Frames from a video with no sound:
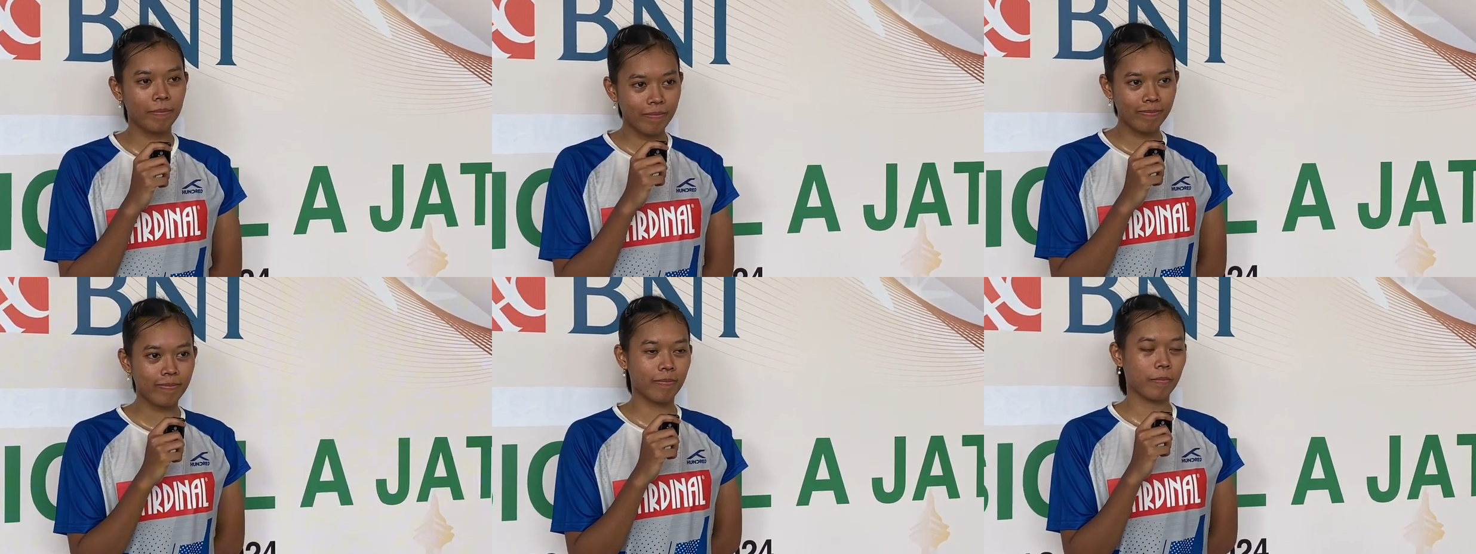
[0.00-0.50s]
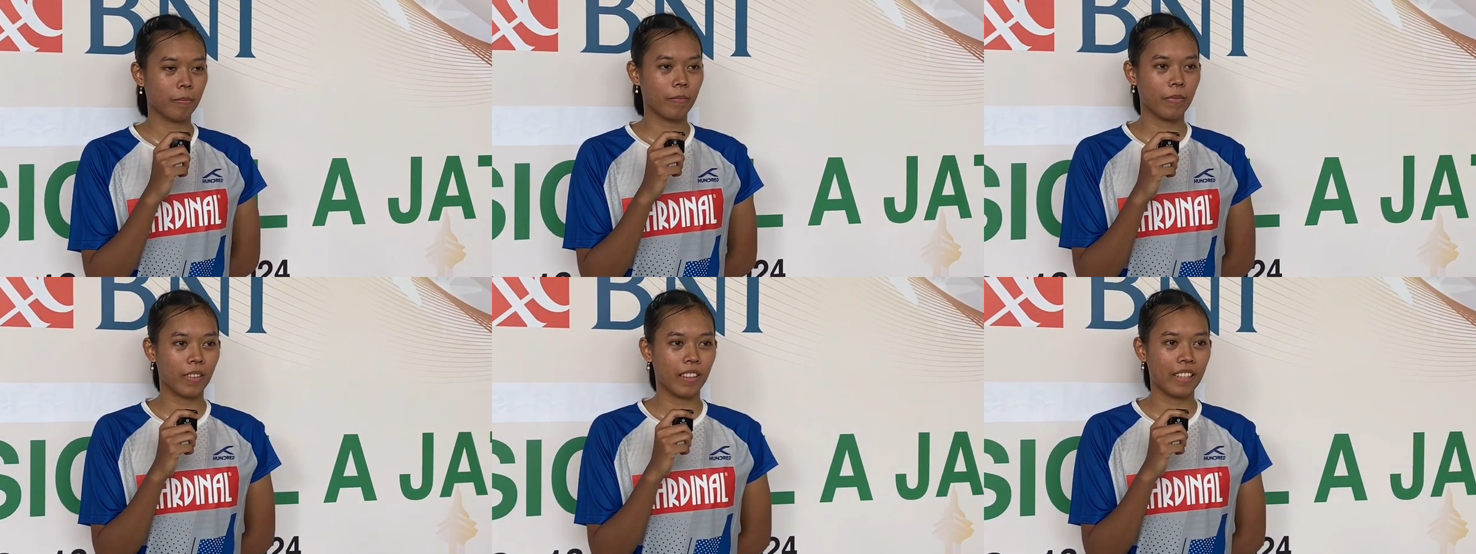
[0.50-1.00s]
Gimana
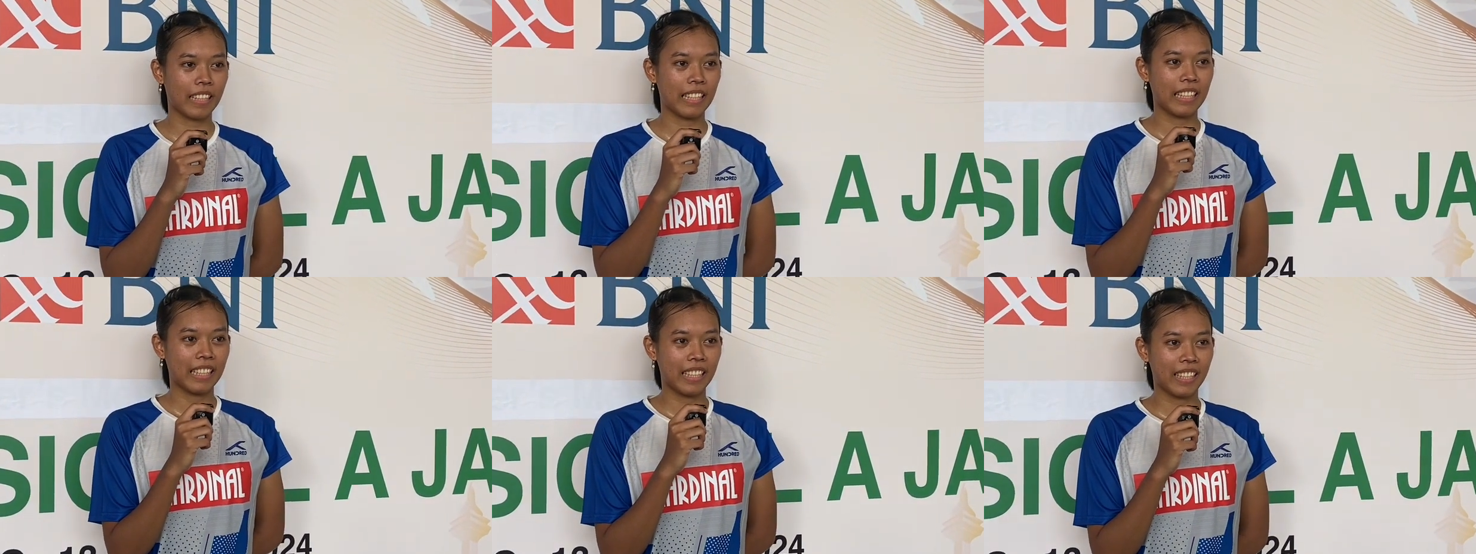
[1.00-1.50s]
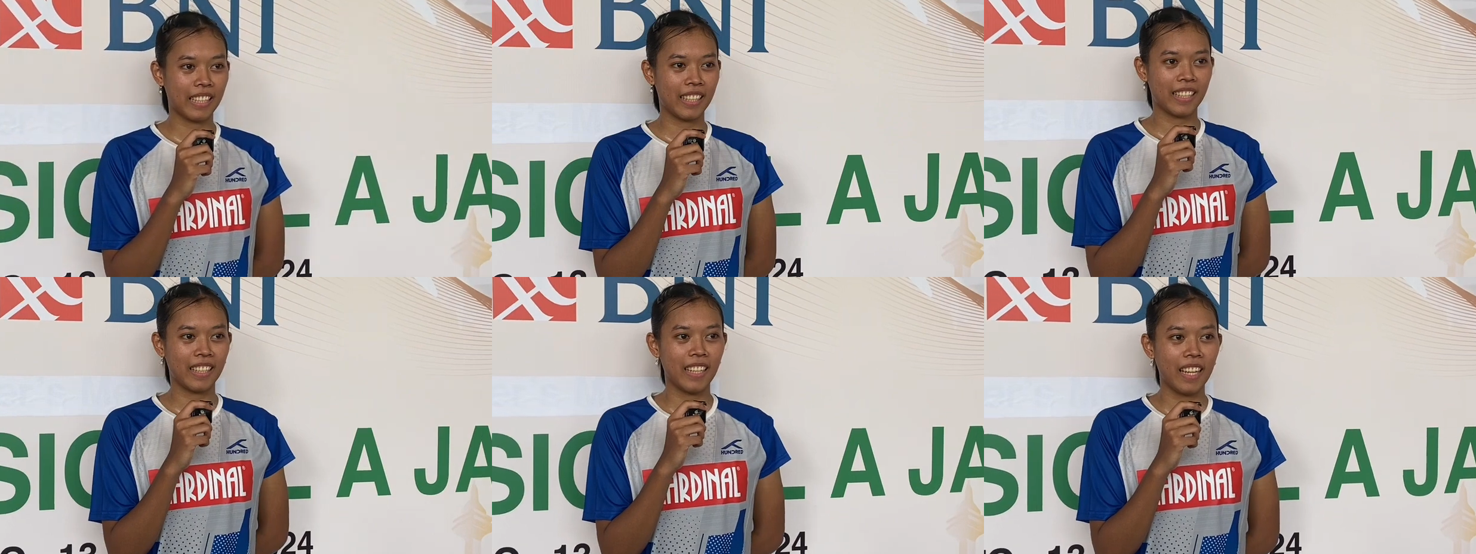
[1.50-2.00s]
rasanya pertandingan hari ini?
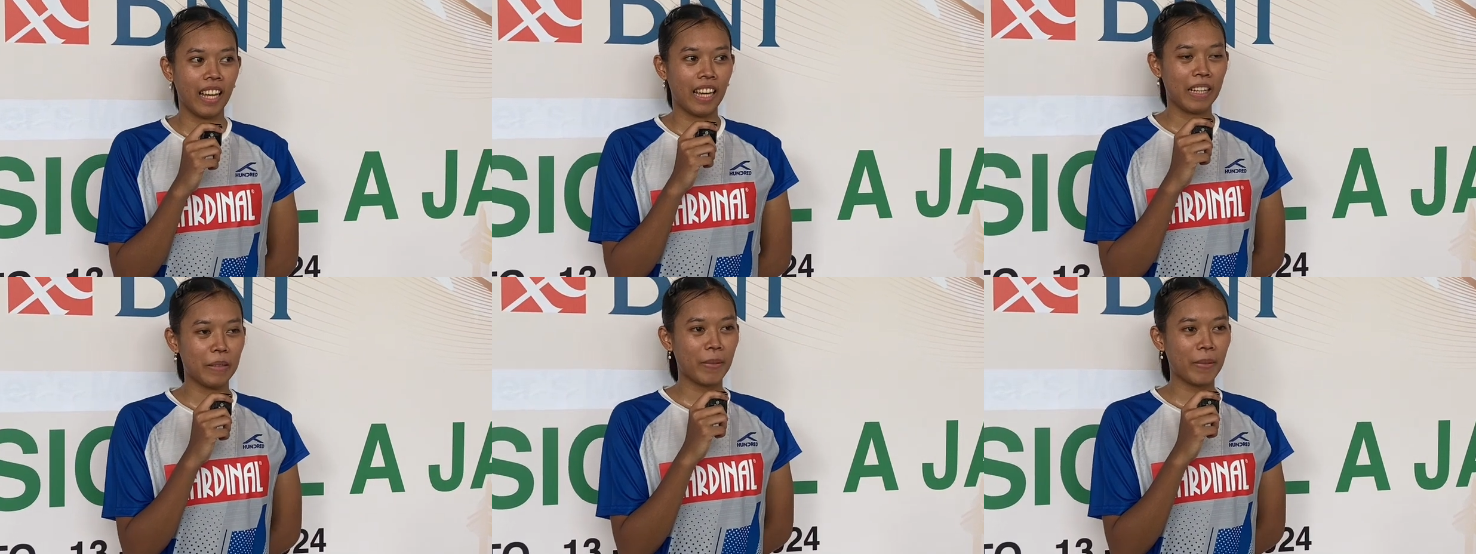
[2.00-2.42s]
Uh,